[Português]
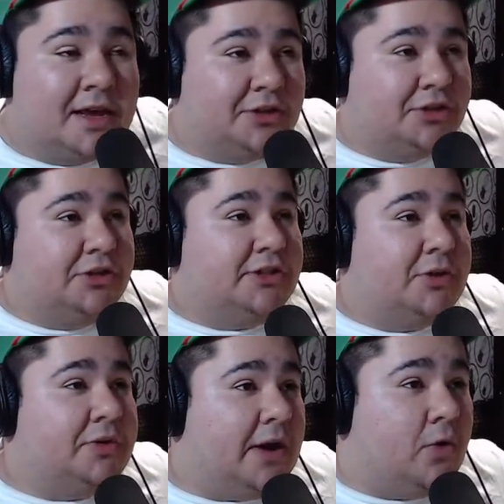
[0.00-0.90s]
te
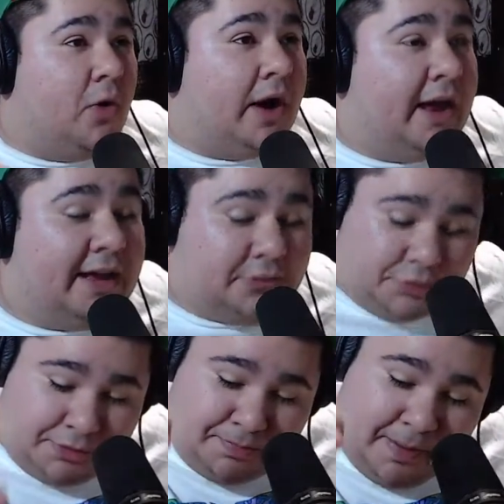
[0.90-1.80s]
dizem o que é correto,
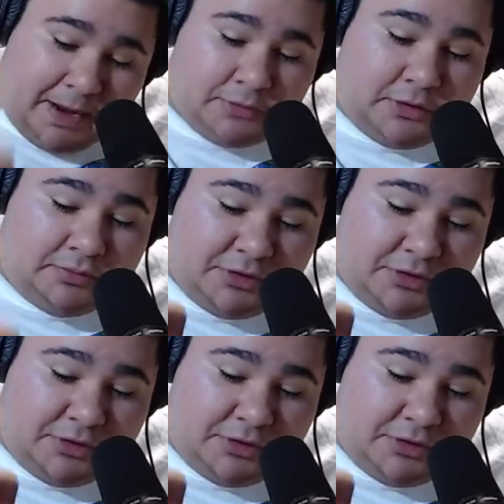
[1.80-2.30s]
te pautam